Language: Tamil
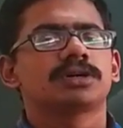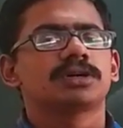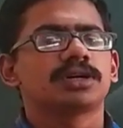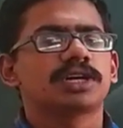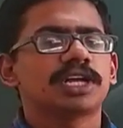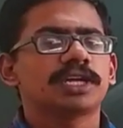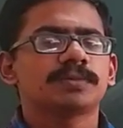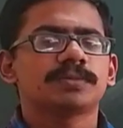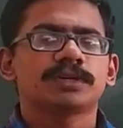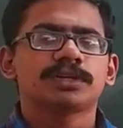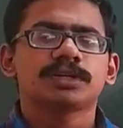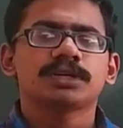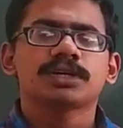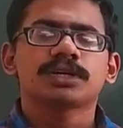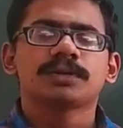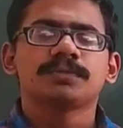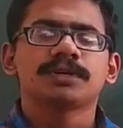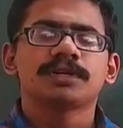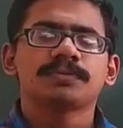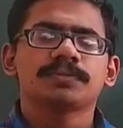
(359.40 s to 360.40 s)
லைக் பண்ணுங்கள்
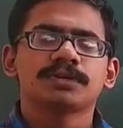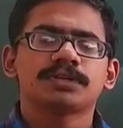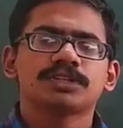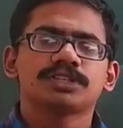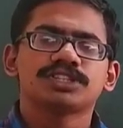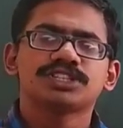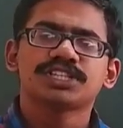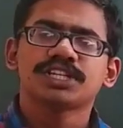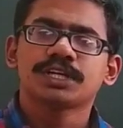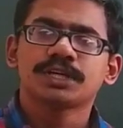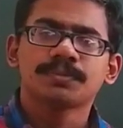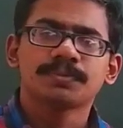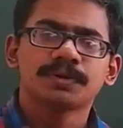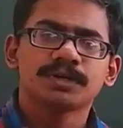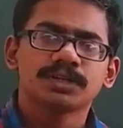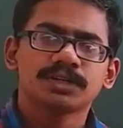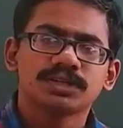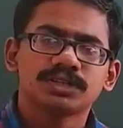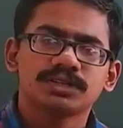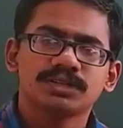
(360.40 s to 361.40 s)
கமெண்ட் பண்ணுங்கள் ஷேர்
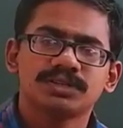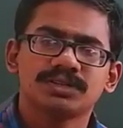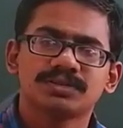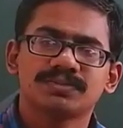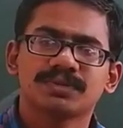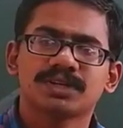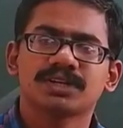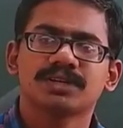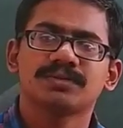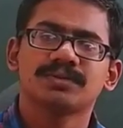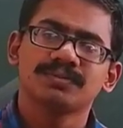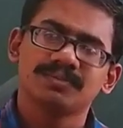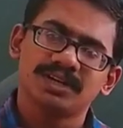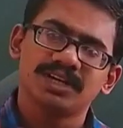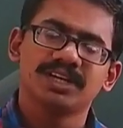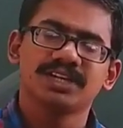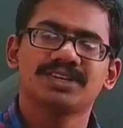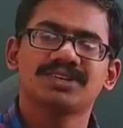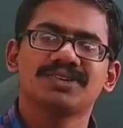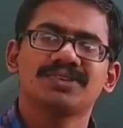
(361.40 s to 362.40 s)
பண்ணுங்கள் மறக்காமல்
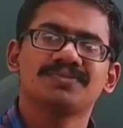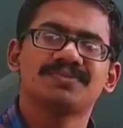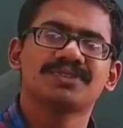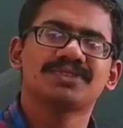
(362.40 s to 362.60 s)
பெல் ஐக்கானையும்